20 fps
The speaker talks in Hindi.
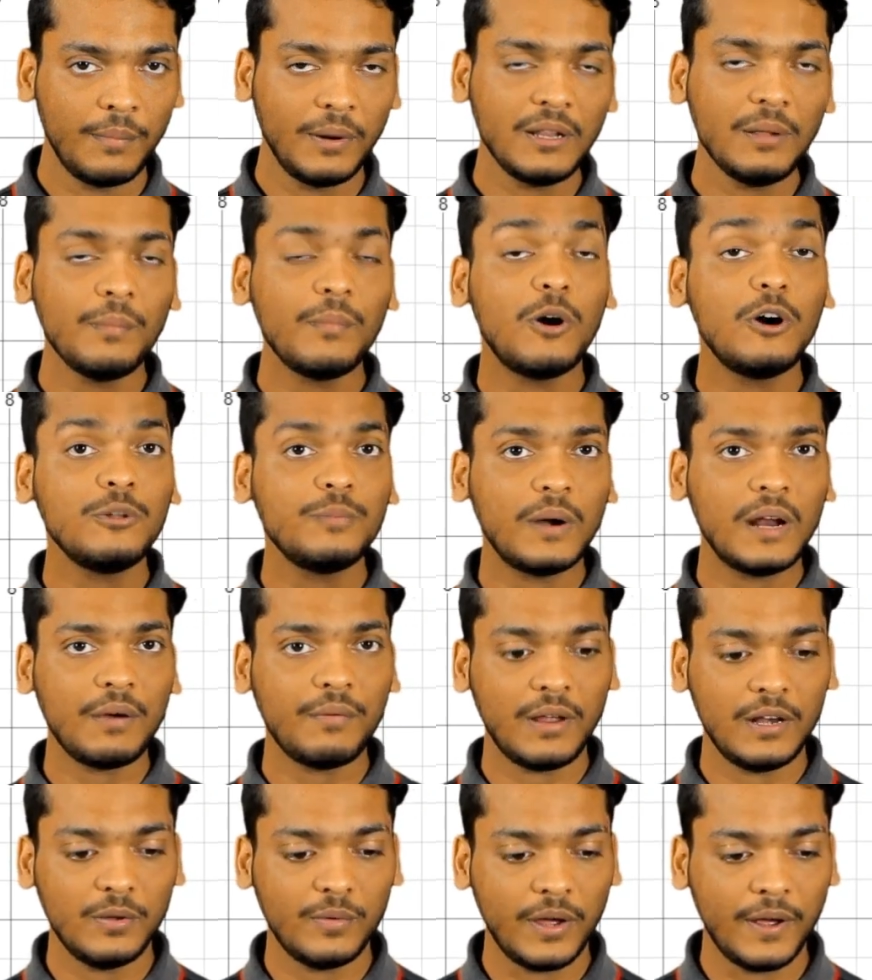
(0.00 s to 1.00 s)
मतलब बहुत
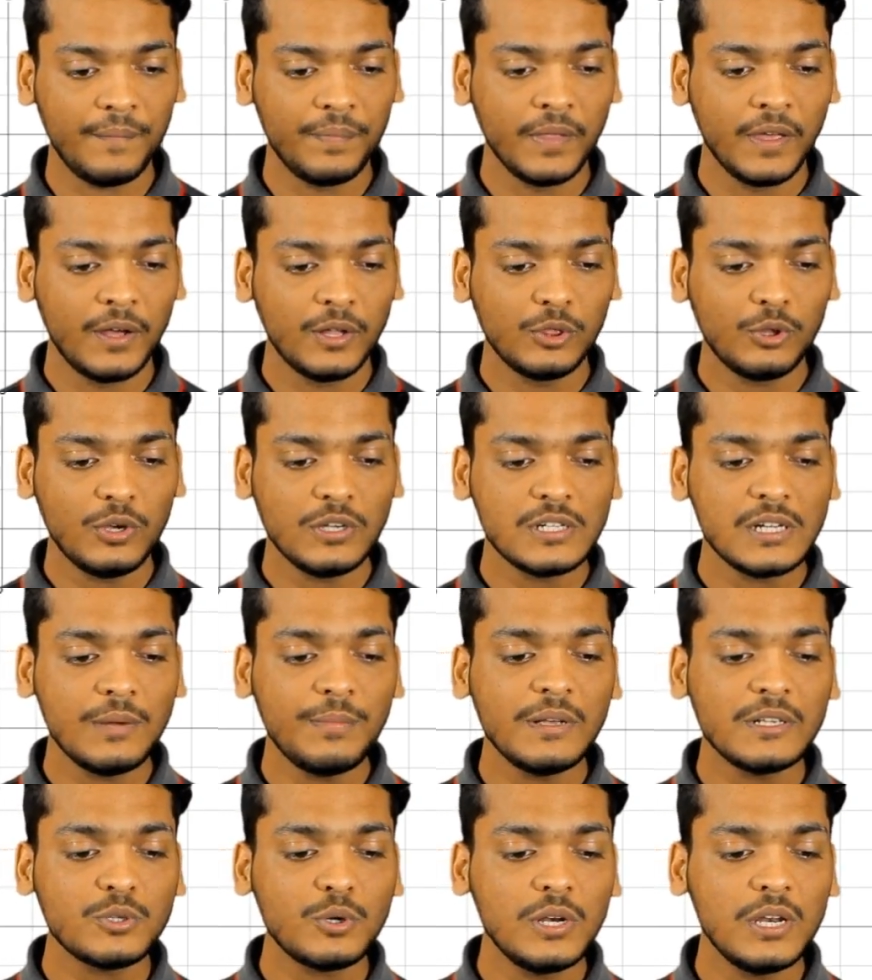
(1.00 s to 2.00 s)
बड़ा वैल्यू है तो
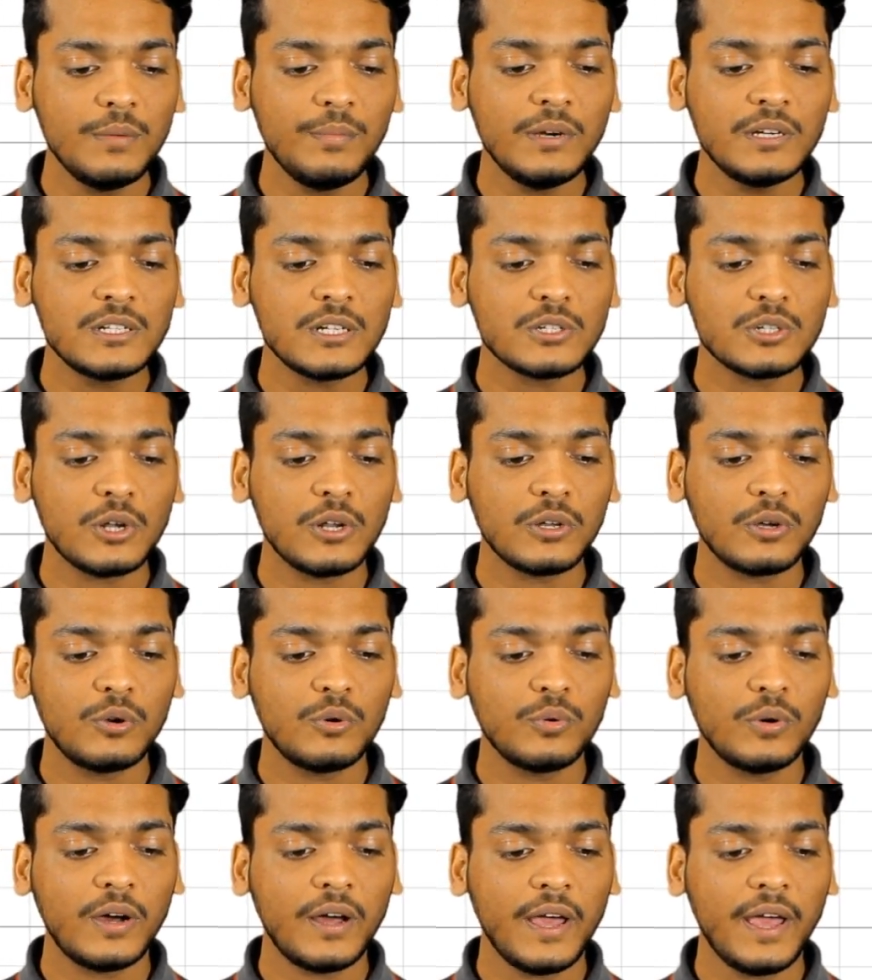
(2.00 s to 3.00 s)
इसलिए मैं इसको लिमिट से सॉल्व
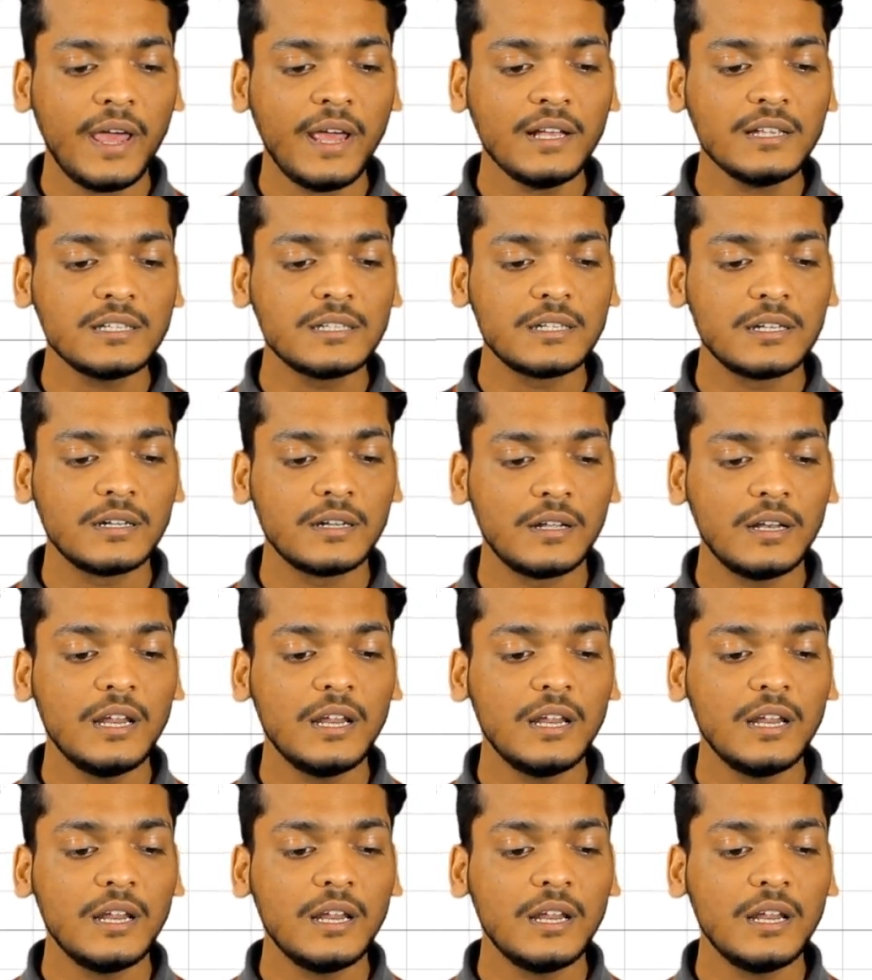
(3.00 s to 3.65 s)
करूंगा एक्स